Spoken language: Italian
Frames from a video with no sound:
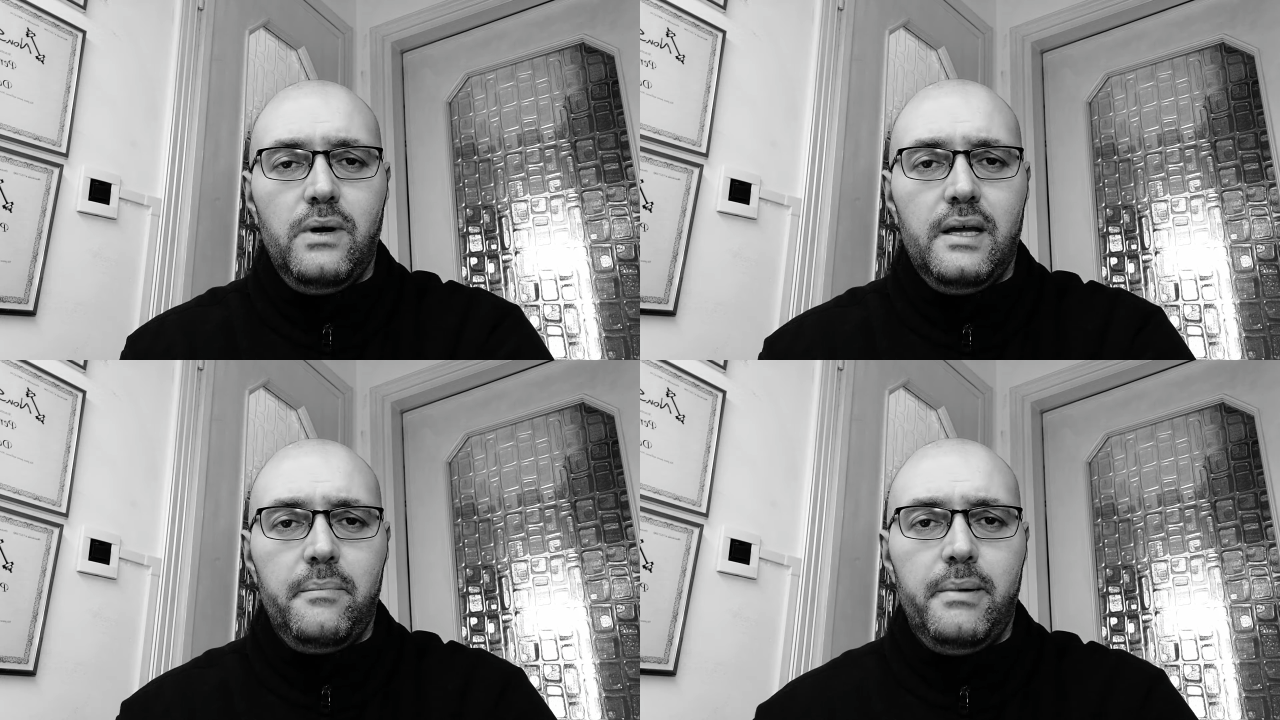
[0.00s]

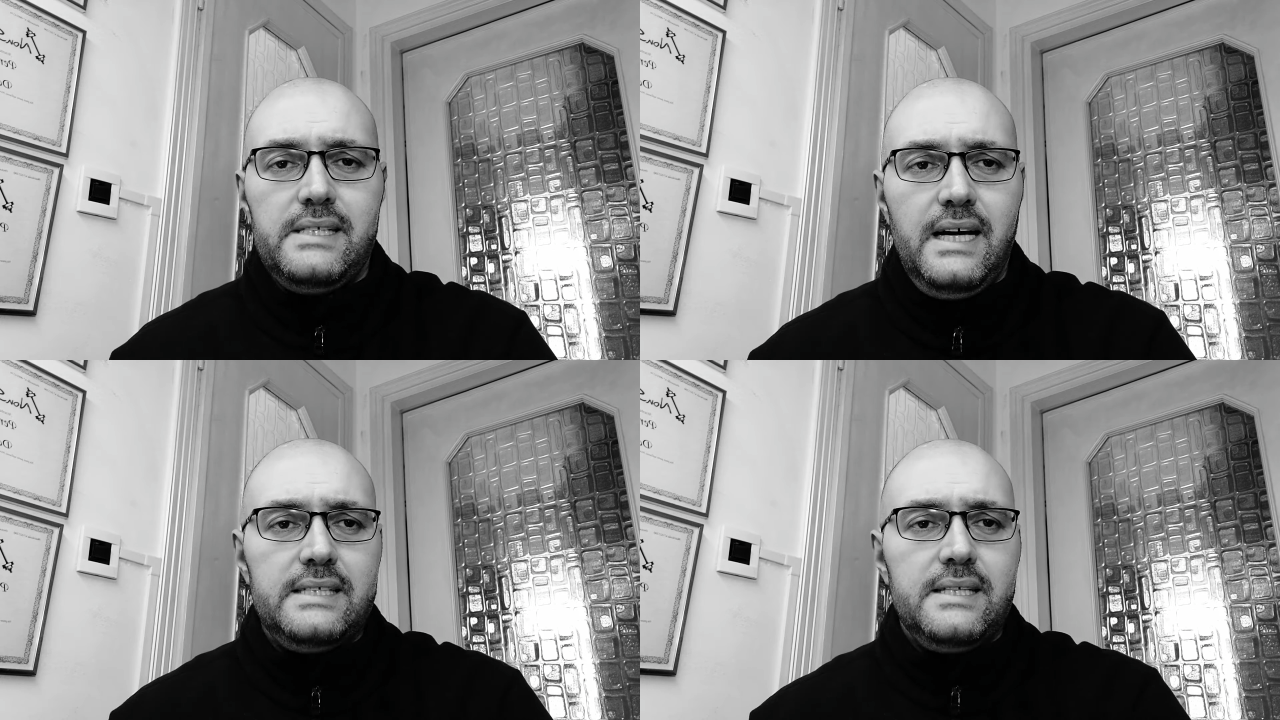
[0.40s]
anche
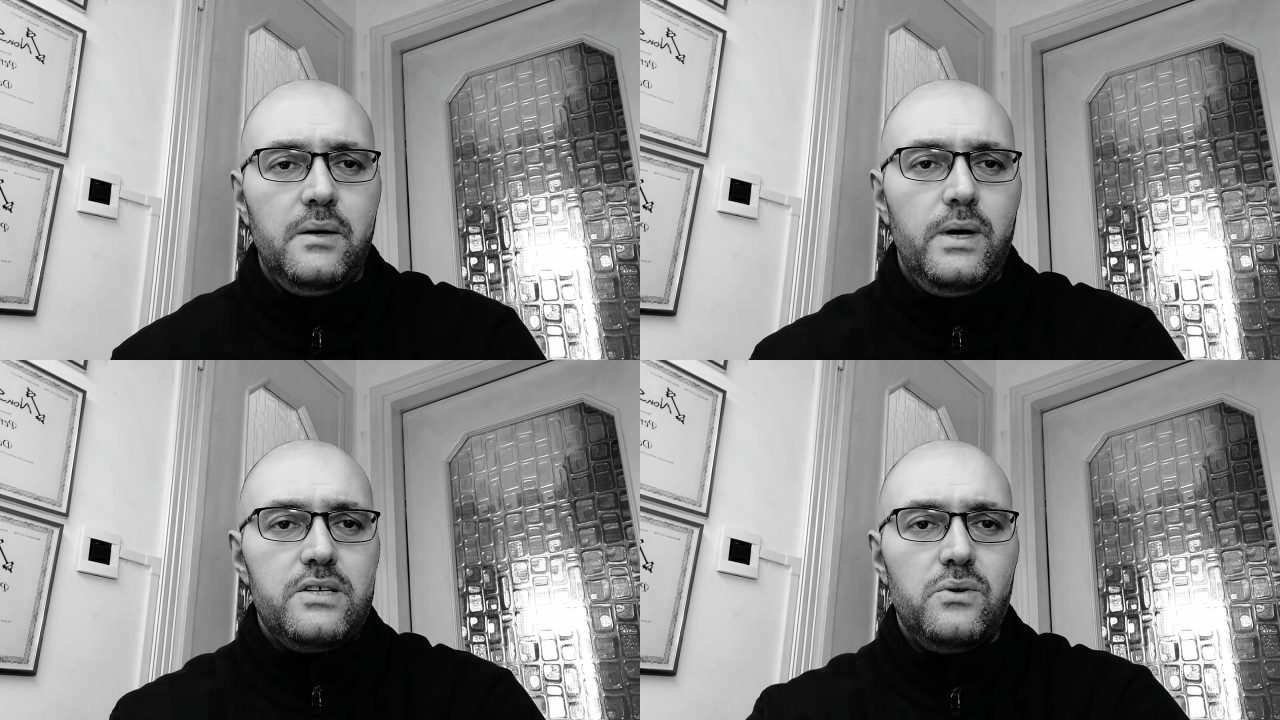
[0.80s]
parlarne,
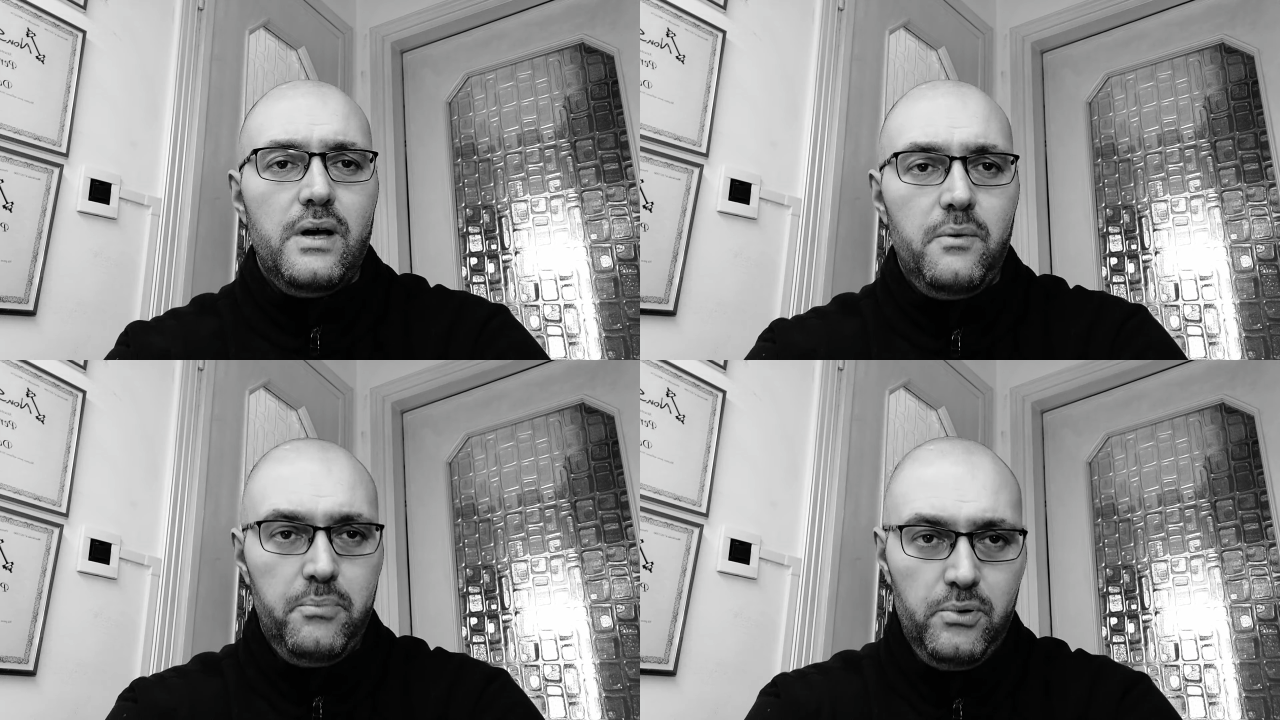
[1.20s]
questo è
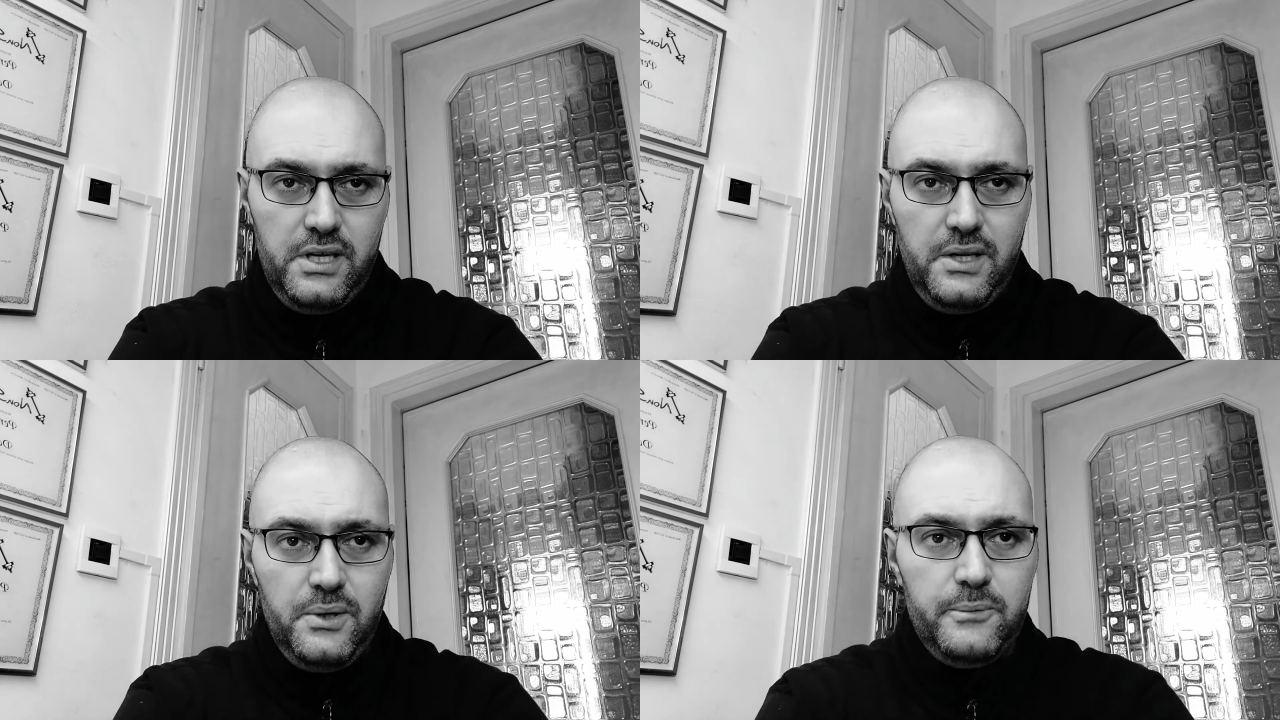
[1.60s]
un
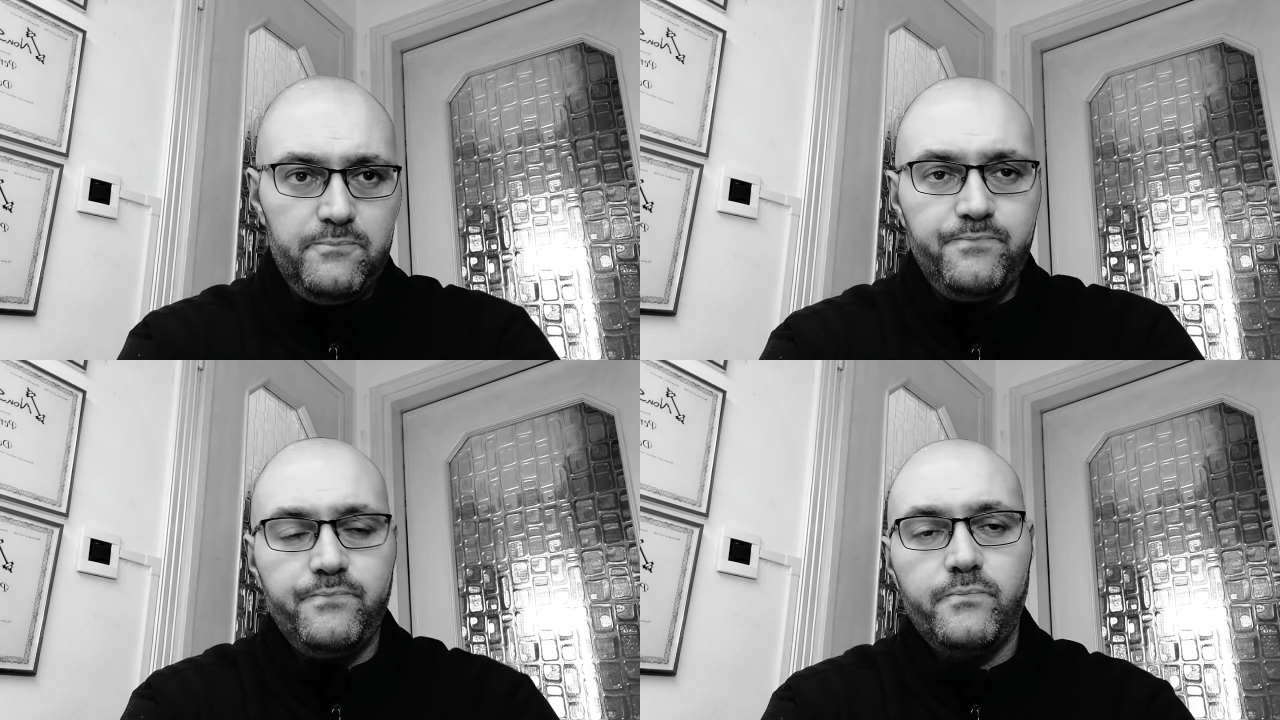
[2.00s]
pochino